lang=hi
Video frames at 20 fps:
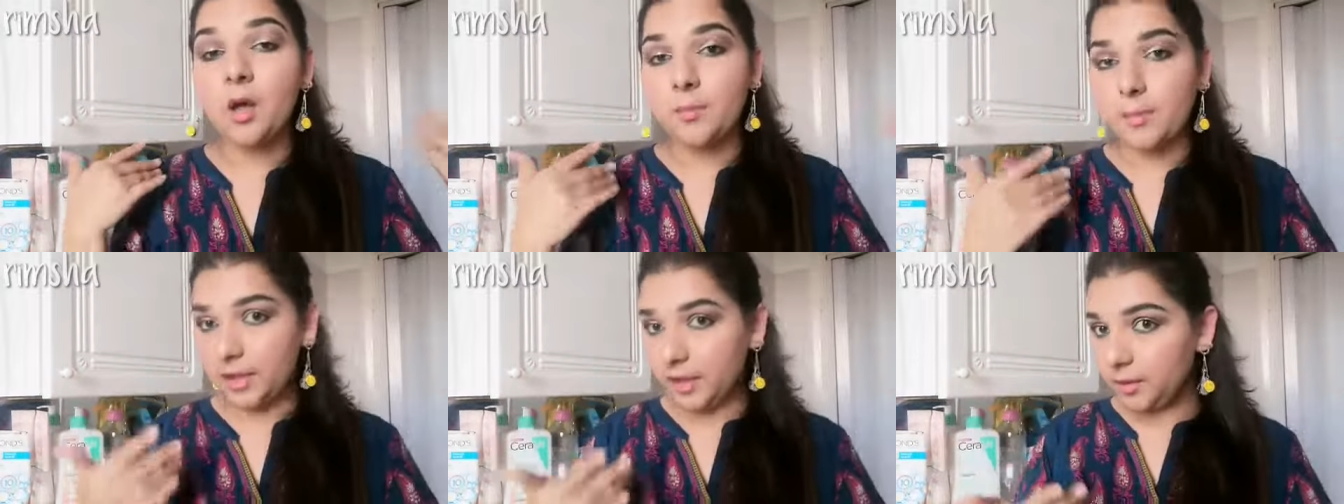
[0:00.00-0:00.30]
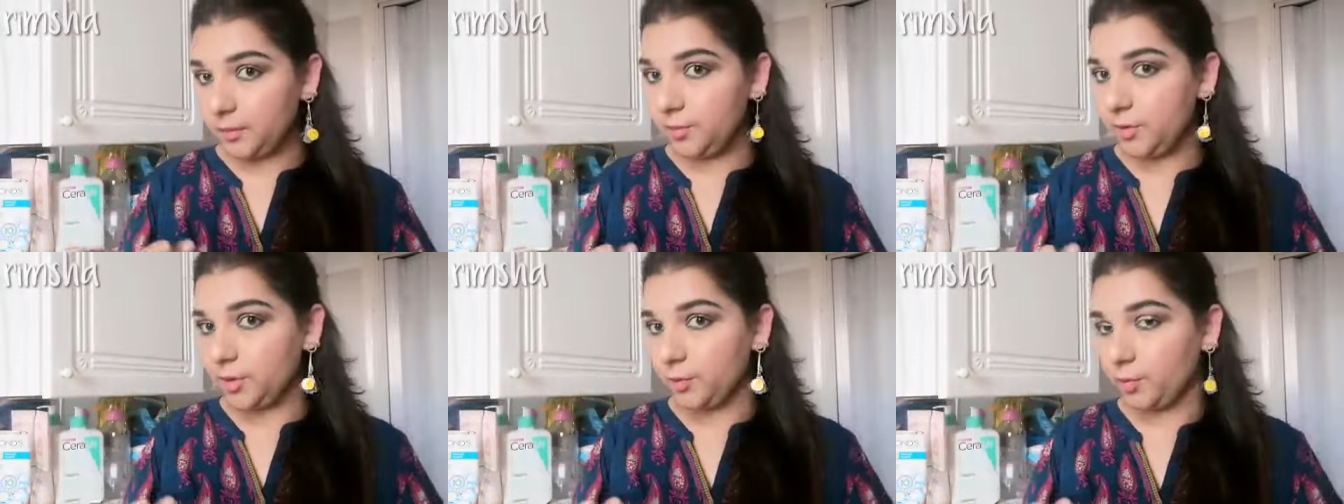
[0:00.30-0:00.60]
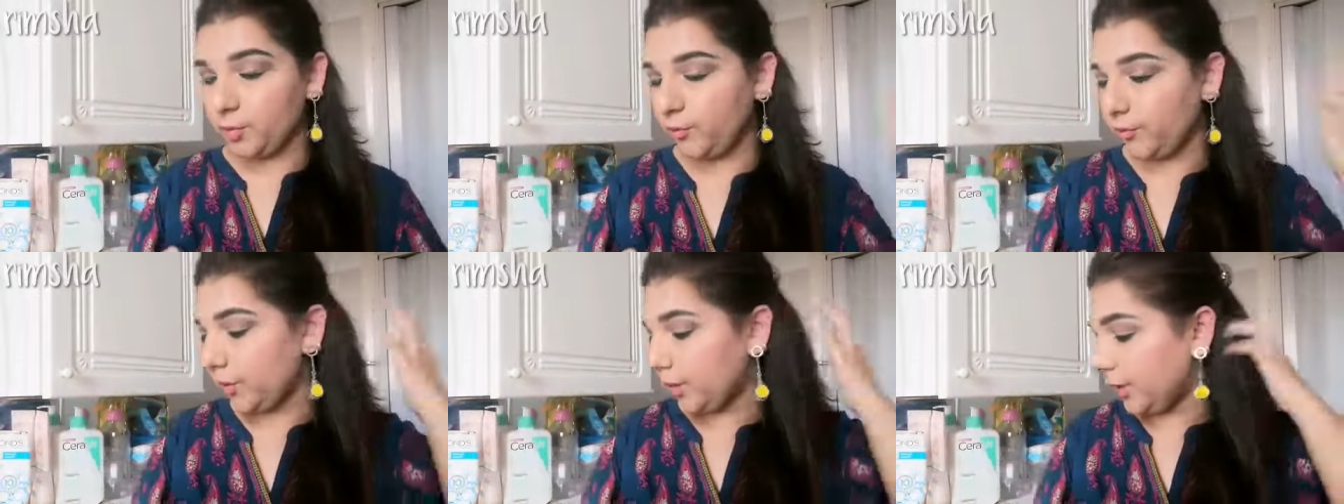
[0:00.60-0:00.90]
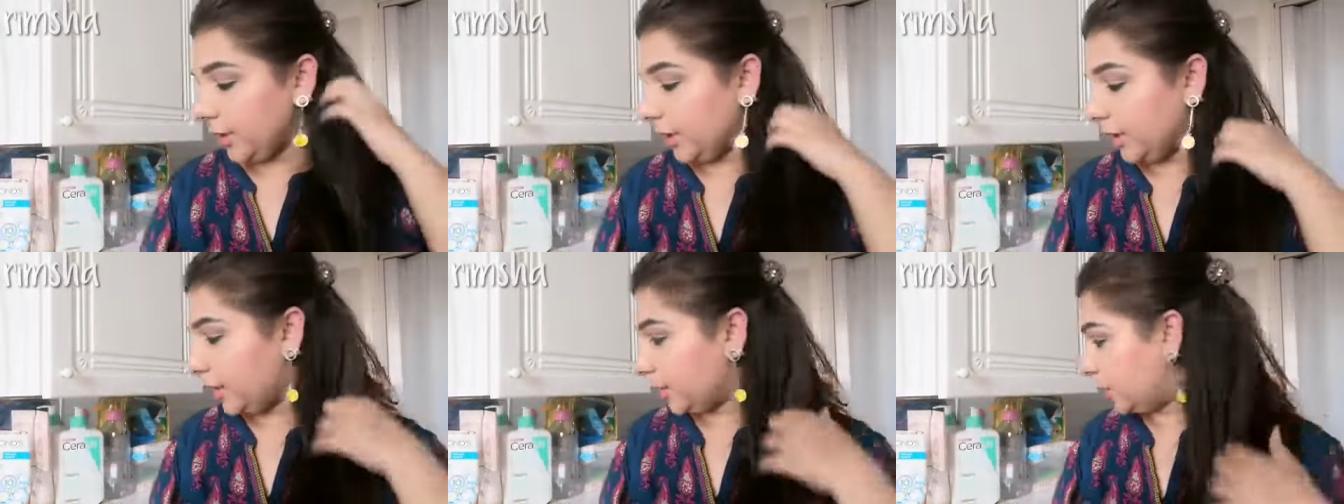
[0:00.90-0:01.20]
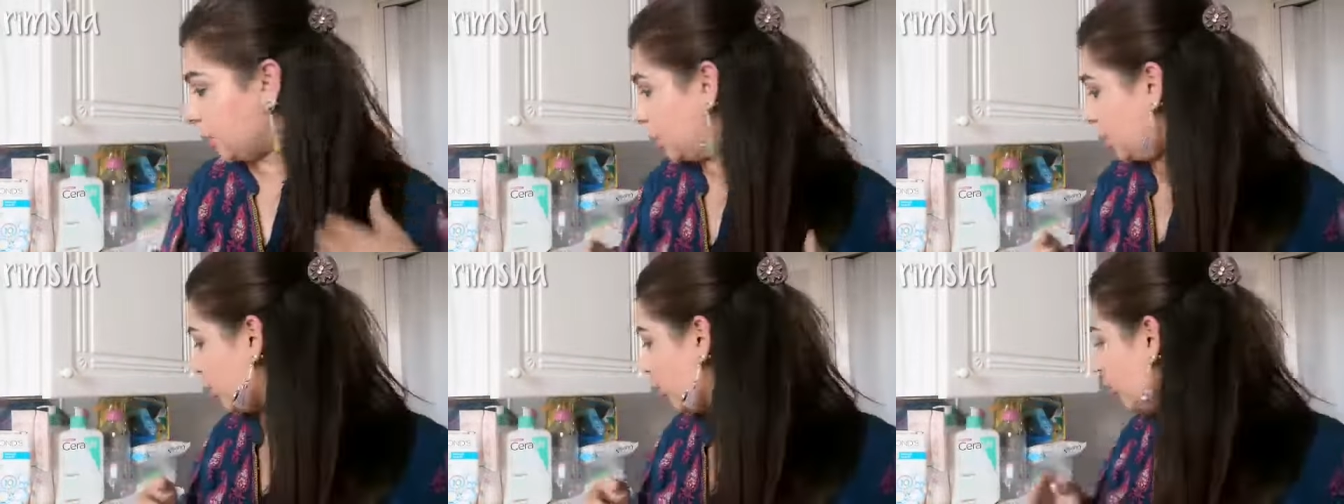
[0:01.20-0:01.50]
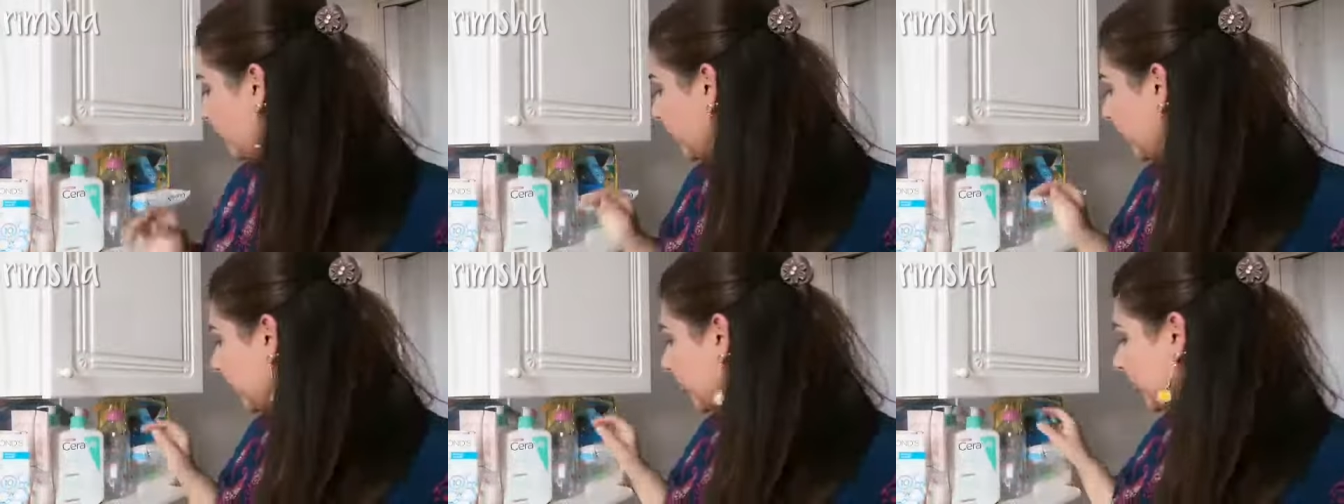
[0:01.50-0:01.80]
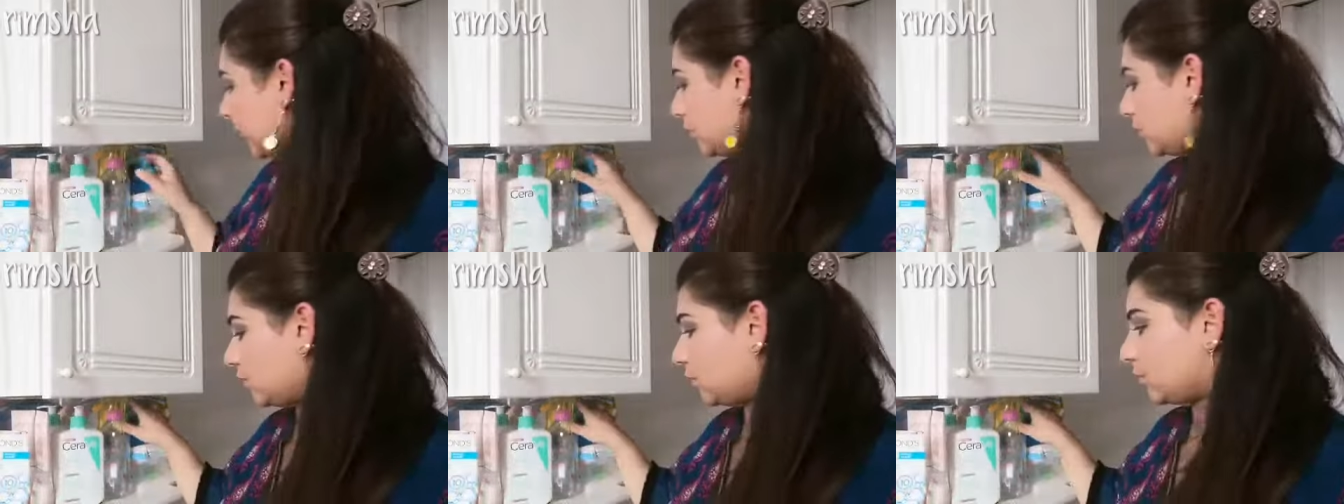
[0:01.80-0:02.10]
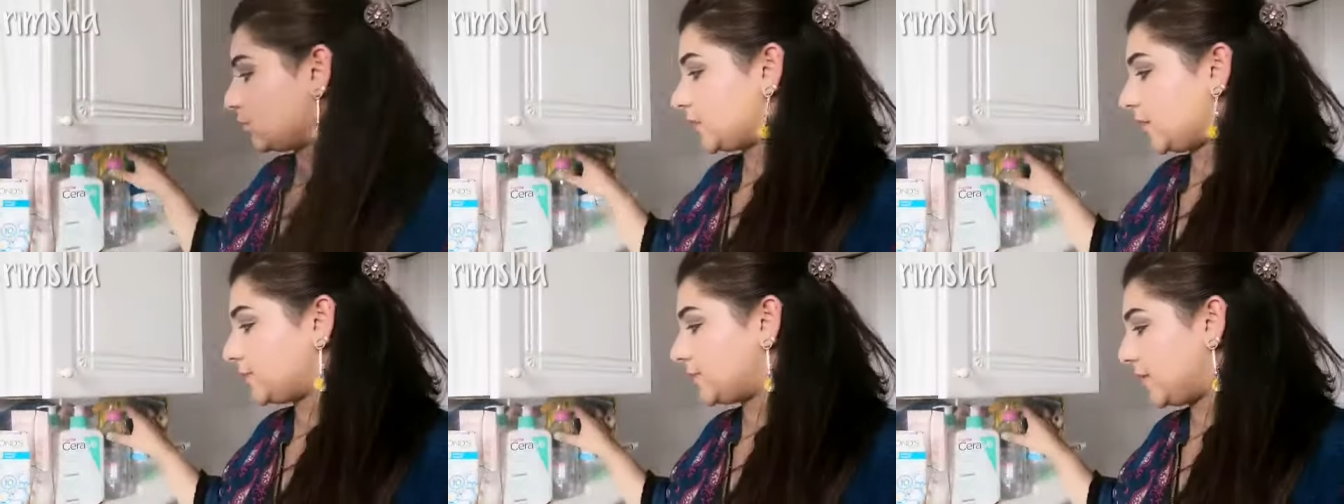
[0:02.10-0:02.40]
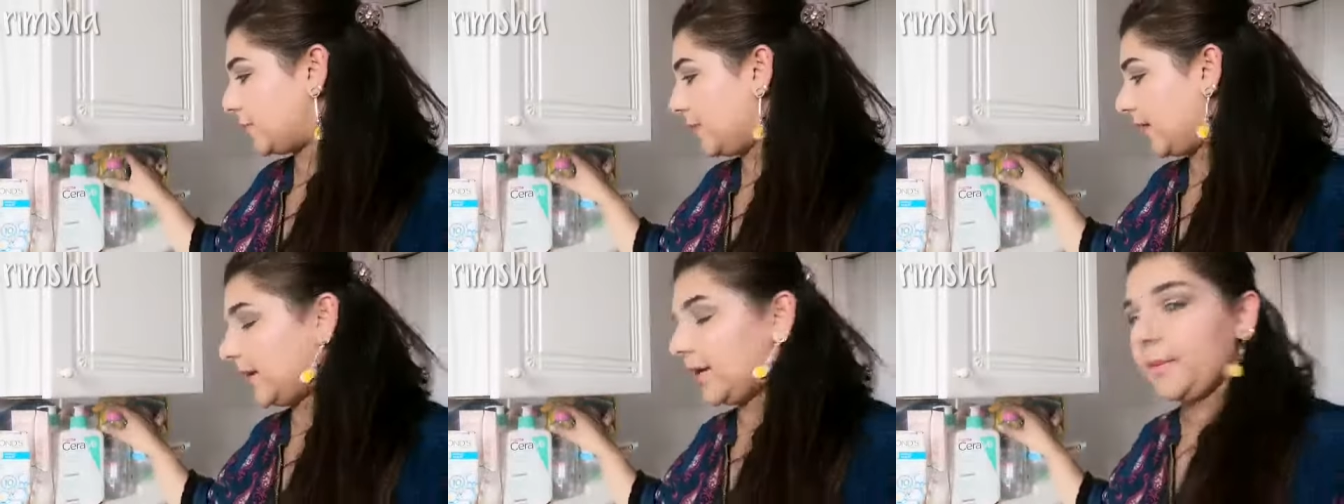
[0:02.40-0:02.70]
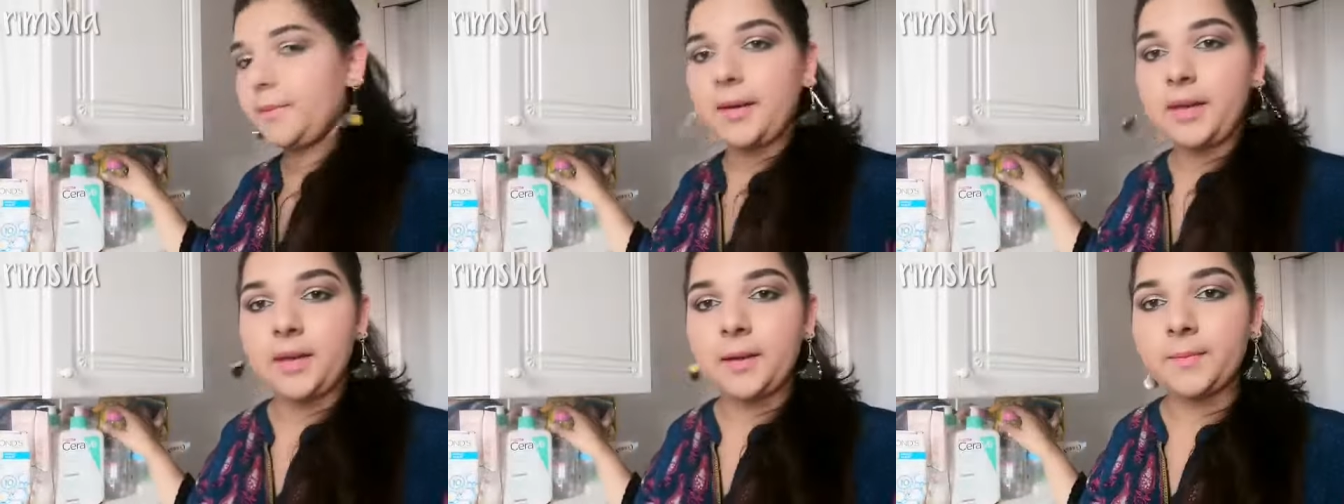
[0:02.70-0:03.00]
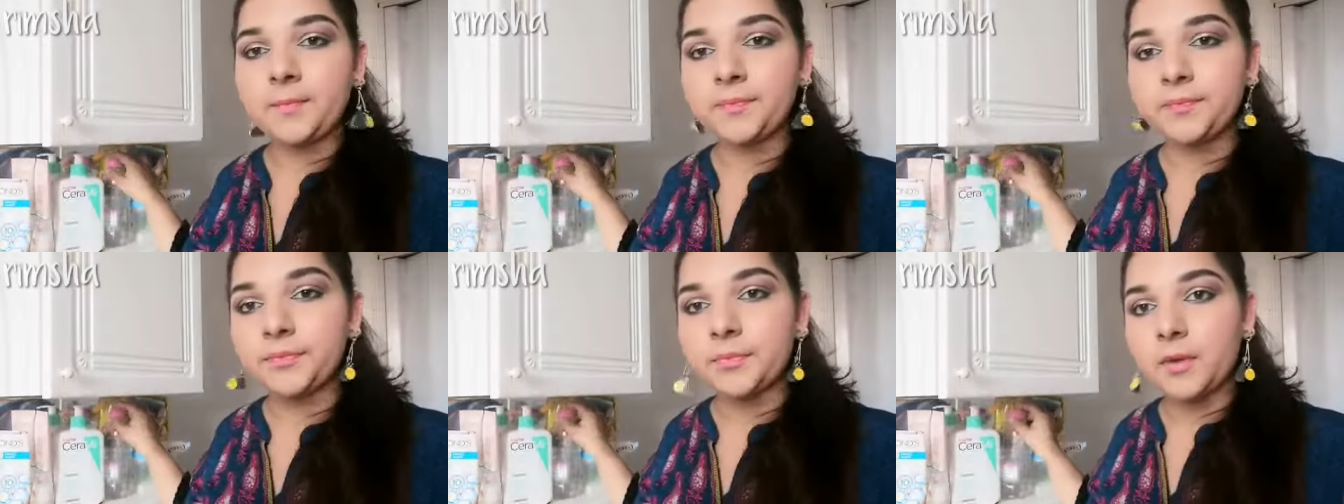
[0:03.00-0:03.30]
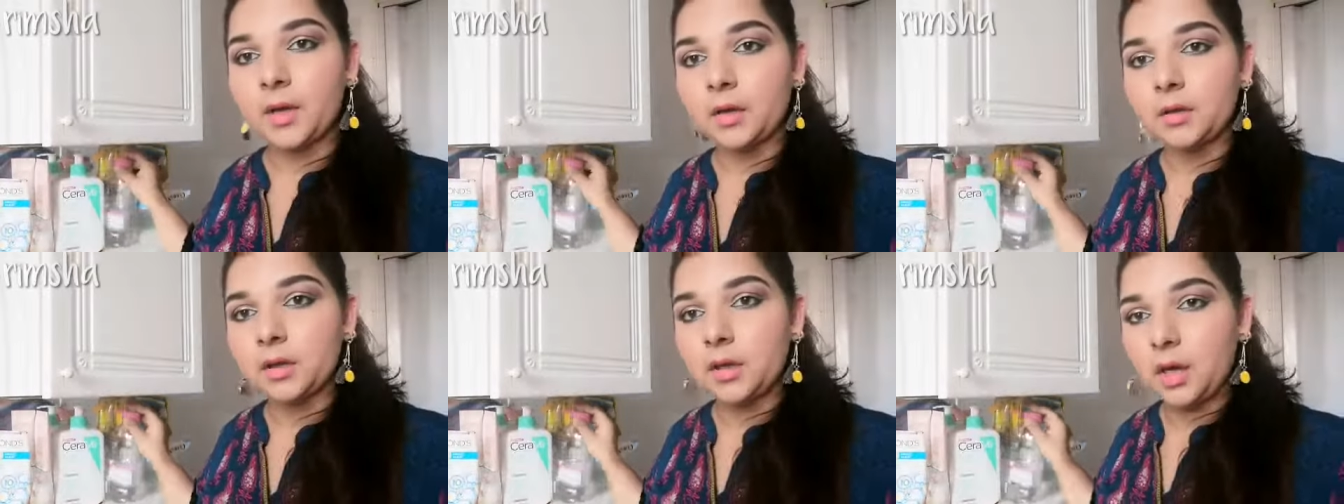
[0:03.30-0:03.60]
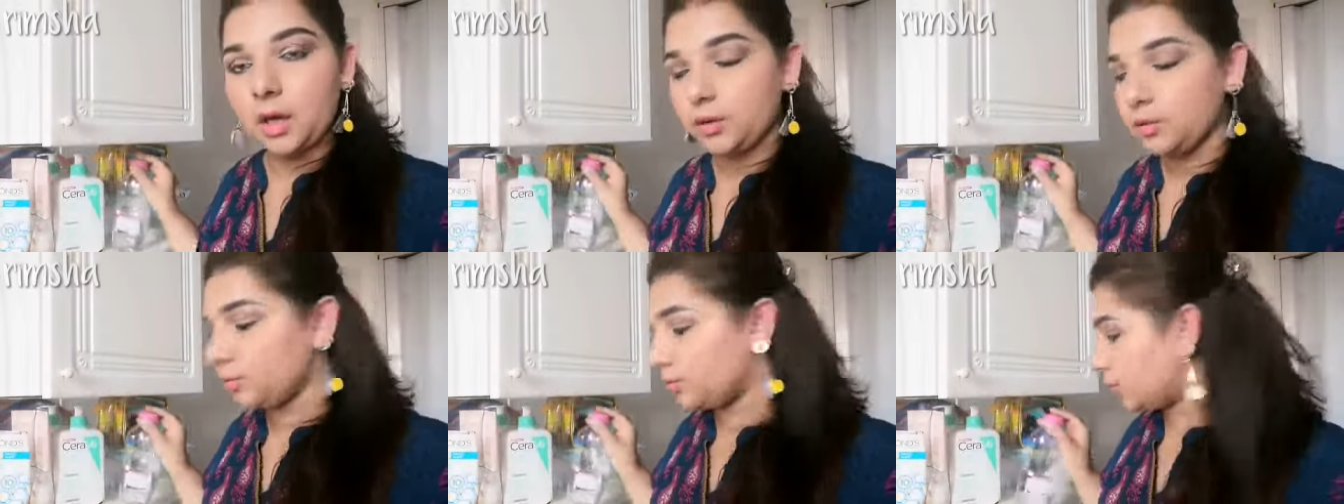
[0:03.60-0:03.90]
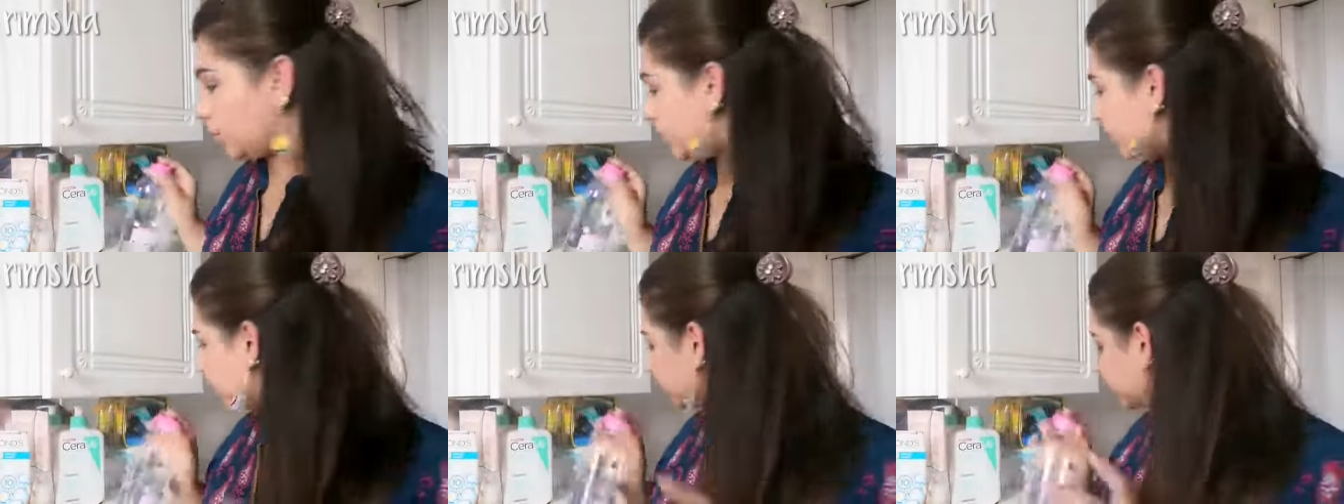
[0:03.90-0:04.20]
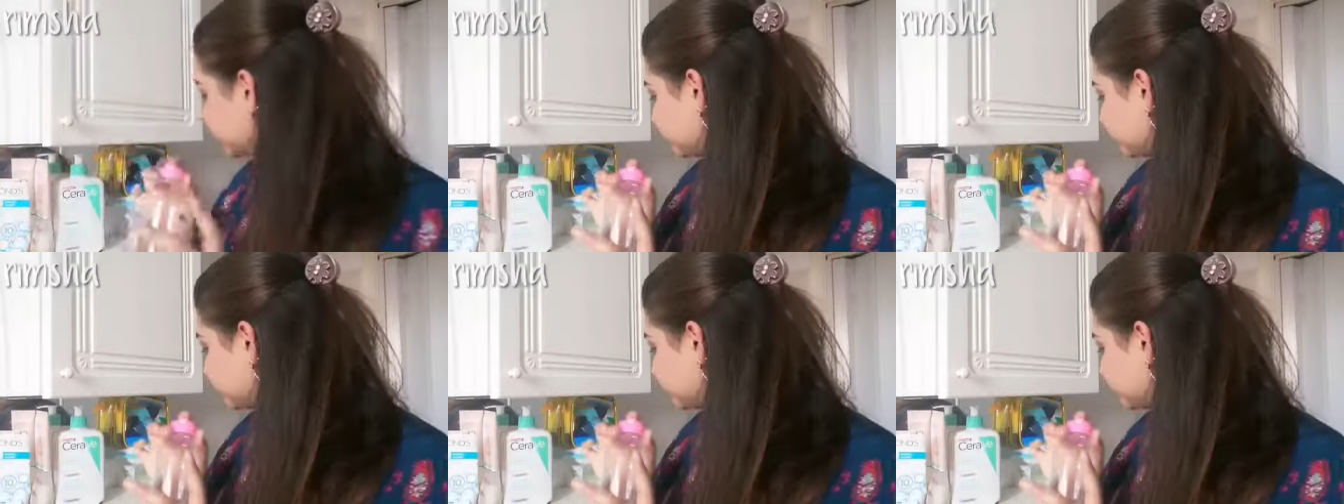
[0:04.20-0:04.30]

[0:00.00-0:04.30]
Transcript: मेकअप रिमूव करने लगी हूँ तो सबसे पहले मैं क्या लूँगी